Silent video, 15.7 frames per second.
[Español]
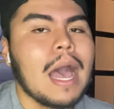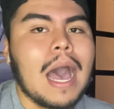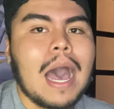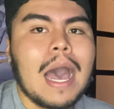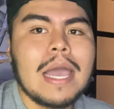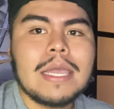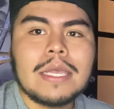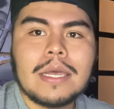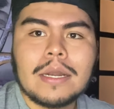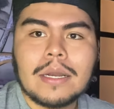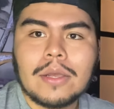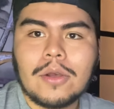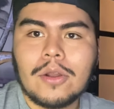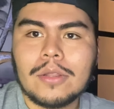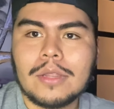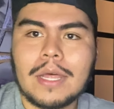Hay que
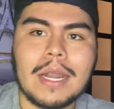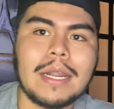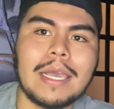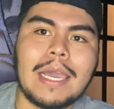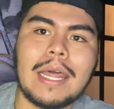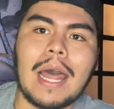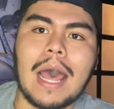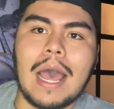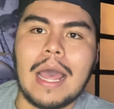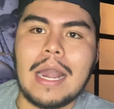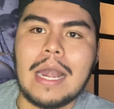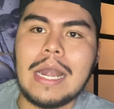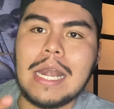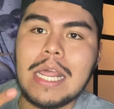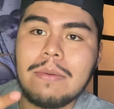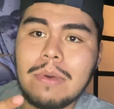recordar, queda
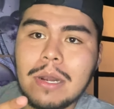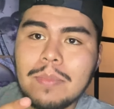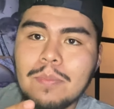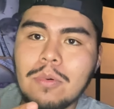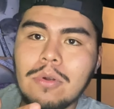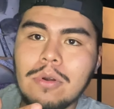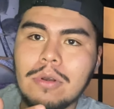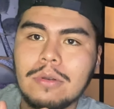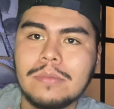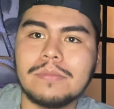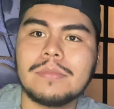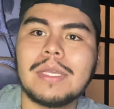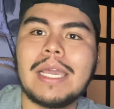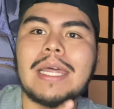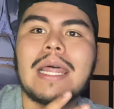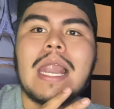Liverpool,
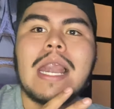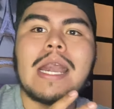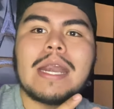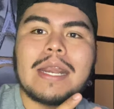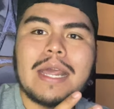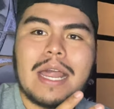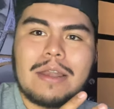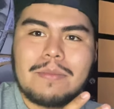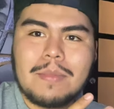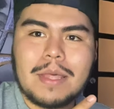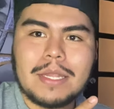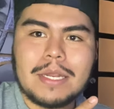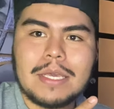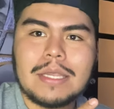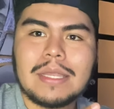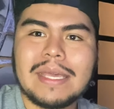queda el Real
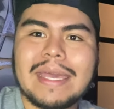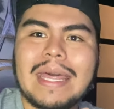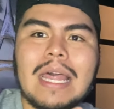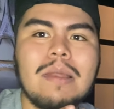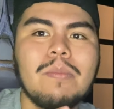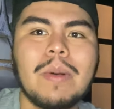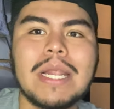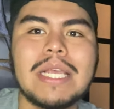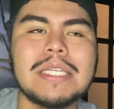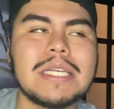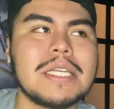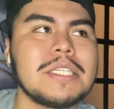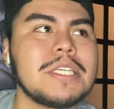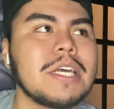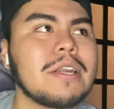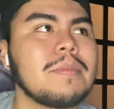Madrid, queda el Paris
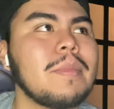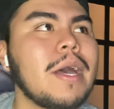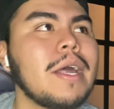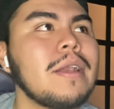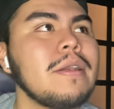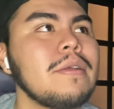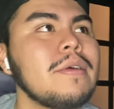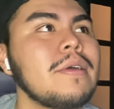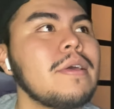Saint-Germain,